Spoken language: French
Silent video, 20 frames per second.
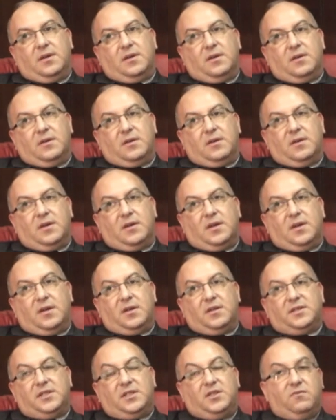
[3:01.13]

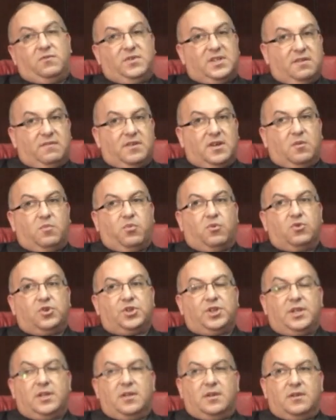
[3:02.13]
Euh, si vous avez un
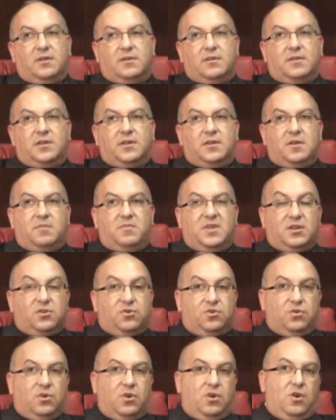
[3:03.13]
projet, euh, et bien
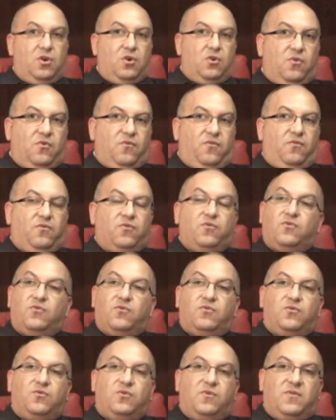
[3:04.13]
sûr,
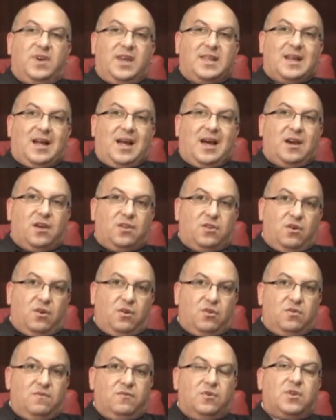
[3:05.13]
vous devez être
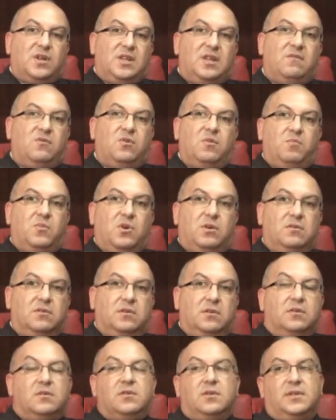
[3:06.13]
acteur de votre développement.
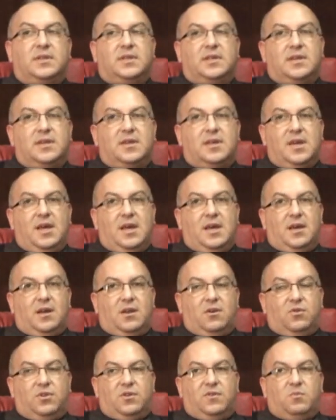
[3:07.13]
C'est
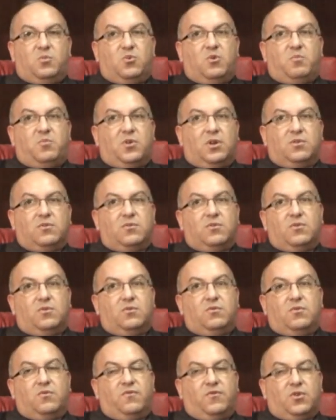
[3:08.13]
le développement de
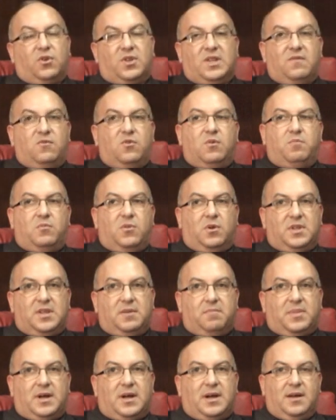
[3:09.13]
votre développement
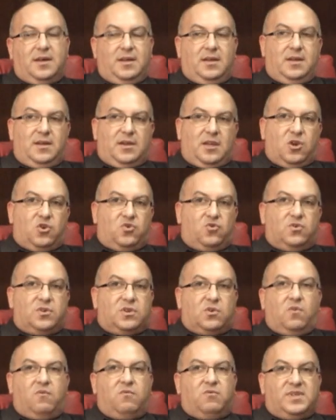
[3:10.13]
n'est pas quelque
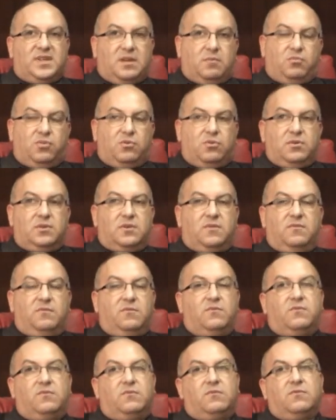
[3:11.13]
chose qu'on vous impose.
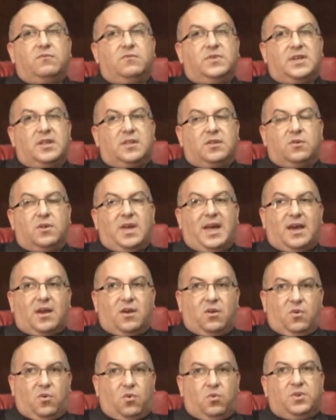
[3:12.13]
Vous, êtes
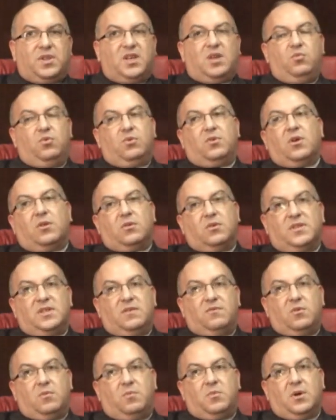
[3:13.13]
contributeur dans ce
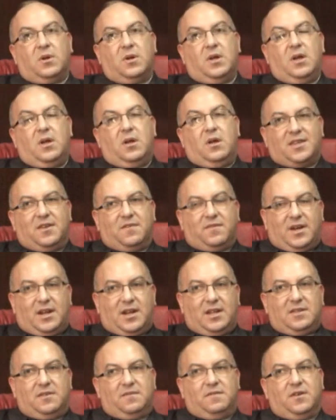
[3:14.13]
développement. Qui fera
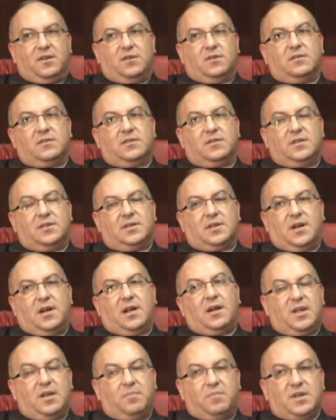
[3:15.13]
la différence, ce sera
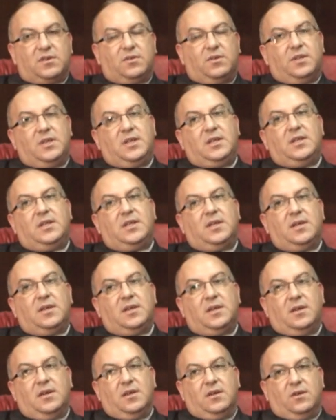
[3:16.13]
la
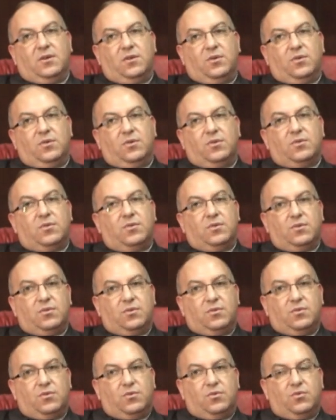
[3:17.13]
personnalité
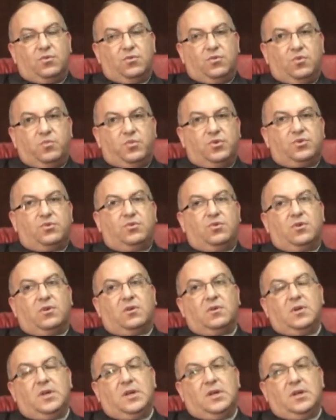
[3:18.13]
du, postulant.